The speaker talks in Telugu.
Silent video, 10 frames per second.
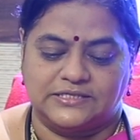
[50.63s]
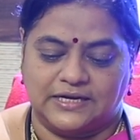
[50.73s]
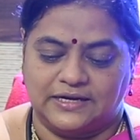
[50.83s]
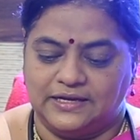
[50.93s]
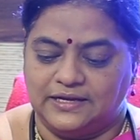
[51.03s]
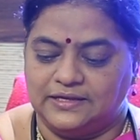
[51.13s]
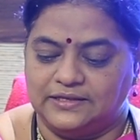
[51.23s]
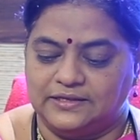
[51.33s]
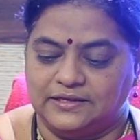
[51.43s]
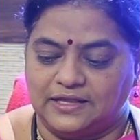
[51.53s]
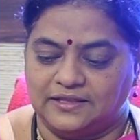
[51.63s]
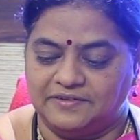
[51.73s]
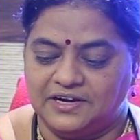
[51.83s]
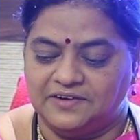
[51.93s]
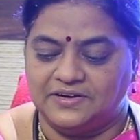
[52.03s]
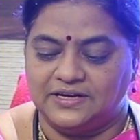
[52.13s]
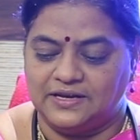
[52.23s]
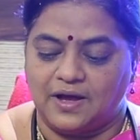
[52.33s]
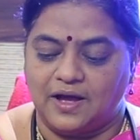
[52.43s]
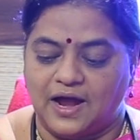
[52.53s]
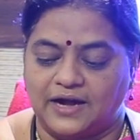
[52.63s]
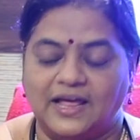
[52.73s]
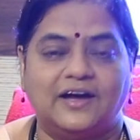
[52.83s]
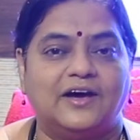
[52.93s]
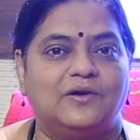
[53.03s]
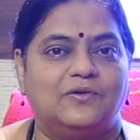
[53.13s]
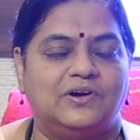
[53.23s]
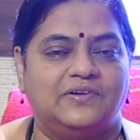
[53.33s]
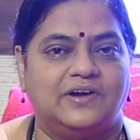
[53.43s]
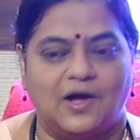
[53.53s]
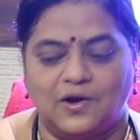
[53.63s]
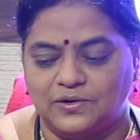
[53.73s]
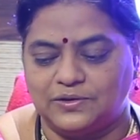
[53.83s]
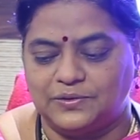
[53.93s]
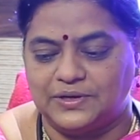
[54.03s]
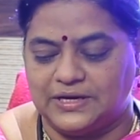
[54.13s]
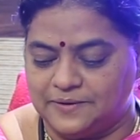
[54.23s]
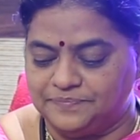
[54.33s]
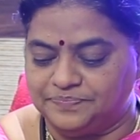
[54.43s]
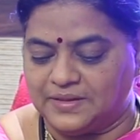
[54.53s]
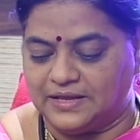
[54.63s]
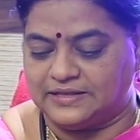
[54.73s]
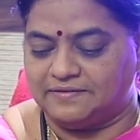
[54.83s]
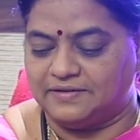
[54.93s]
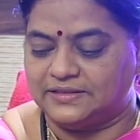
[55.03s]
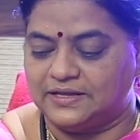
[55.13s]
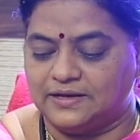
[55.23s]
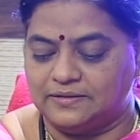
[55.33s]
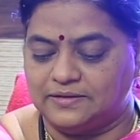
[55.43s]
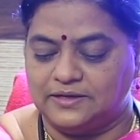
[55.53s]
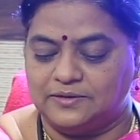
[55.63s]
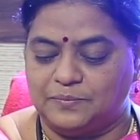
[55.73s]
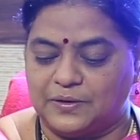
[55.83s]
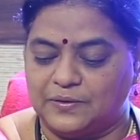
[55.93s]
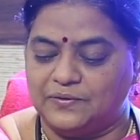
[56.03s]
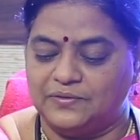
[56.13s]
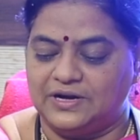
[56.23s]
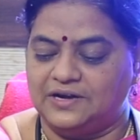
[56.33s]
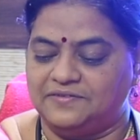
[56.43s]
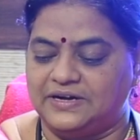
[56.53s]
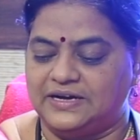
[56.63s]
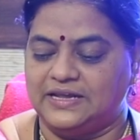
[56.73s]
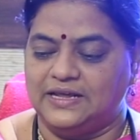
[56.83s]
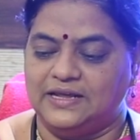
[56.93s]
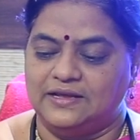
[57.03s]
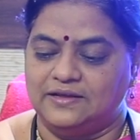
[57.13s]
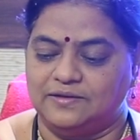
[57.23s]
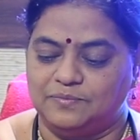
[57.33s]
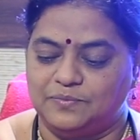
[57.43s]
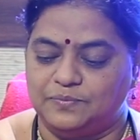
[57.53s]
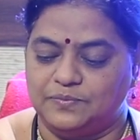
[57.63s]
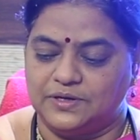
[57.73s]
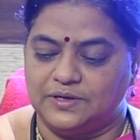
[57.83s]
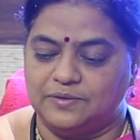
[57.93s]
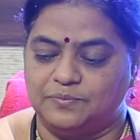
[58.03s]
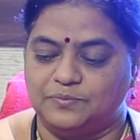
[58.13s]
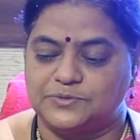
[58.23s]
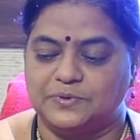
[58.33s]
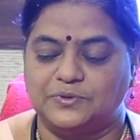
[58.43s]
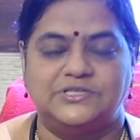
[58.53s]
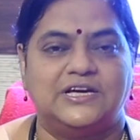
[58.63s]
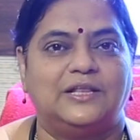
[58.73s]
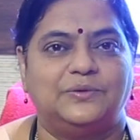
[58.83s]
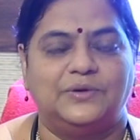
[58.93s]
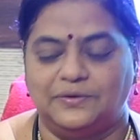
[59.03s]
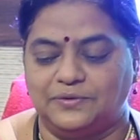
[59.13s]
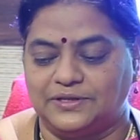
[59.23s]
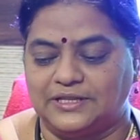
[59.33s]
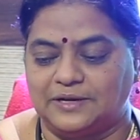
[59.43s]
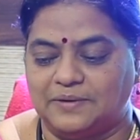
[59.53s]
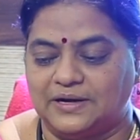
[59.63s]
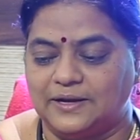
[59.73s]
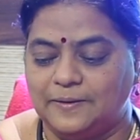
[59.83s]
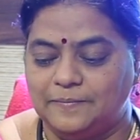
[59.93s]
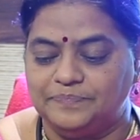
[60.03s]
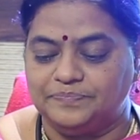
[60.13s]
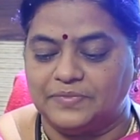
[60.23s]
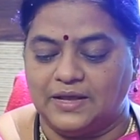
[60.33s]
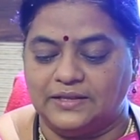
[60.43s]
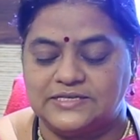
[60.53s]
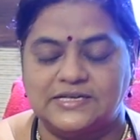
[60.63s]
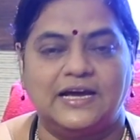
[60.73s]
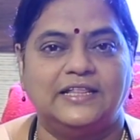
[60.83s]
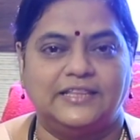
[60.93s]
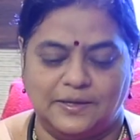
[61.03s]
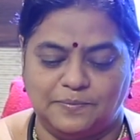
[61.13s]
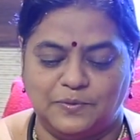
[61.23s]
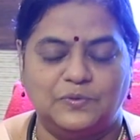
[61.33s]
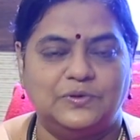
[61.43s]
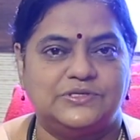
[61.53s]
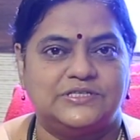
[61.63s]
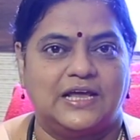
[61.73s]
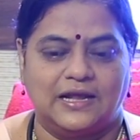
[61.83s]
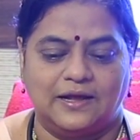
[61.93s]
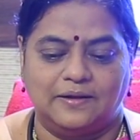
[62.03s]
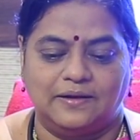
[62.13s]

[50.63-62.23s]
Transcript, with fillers: చక్కటి అందమైనటువంటి అండాకారంలో ఉన్నటువంటి ఆకులతోటి తర్వాత పొడవుగా ఉండేటువంటి పుష్పగుచ్చాలతోటి ఉంటుందన్నమాట నిజంగానే దీని పువ్వులు చాలా